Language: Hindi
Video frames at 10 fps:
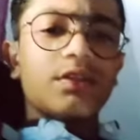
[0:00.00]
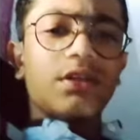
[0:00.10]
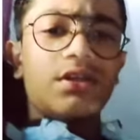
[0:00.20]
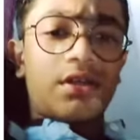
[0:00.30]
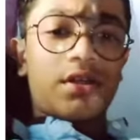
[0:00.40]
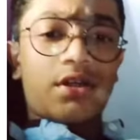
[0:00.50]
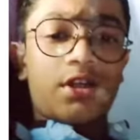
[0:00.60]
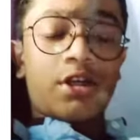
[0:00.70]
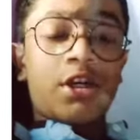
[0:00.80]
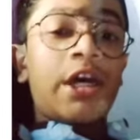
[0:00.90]
आ,
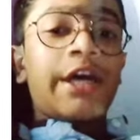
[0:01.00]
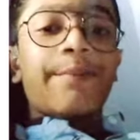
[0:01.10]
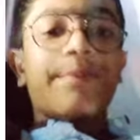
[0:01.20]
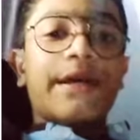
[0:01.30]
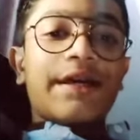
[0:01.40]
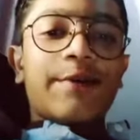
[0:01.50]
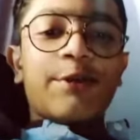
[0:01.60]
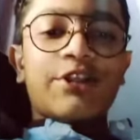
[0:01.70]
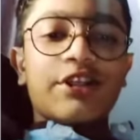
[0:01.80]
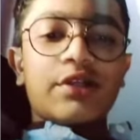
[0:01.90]
मैं अभी
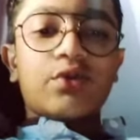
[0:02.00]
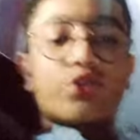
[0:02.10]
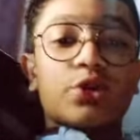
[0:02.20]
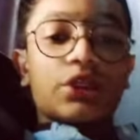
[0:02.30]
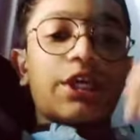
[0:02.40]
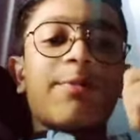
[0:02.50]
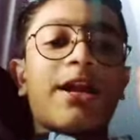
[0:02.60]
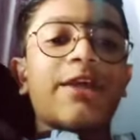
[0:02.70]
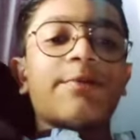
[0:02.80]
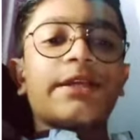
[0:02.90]
चल रहा हूँ चौथे
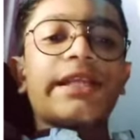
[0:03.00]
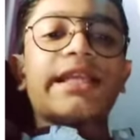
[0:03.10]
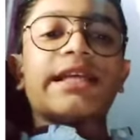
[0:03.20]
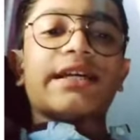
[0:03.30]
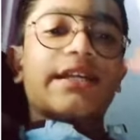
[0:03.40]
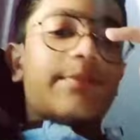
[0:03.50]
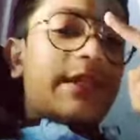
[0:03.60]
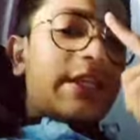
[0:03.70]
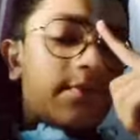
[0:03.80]
पारे पे ए, मैंने